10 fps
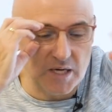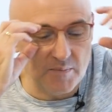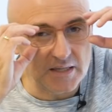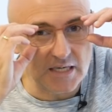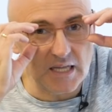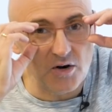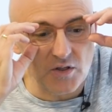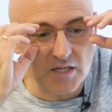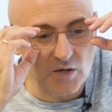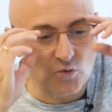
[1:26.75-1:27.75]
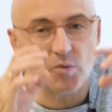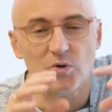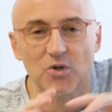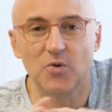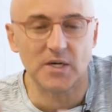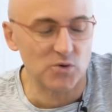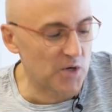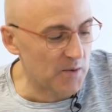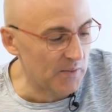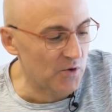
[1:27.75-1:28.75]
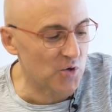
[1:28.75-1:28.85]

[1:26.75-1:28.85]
o sea, mientras están los 10 segundos y vosotros os vais suscribiendo,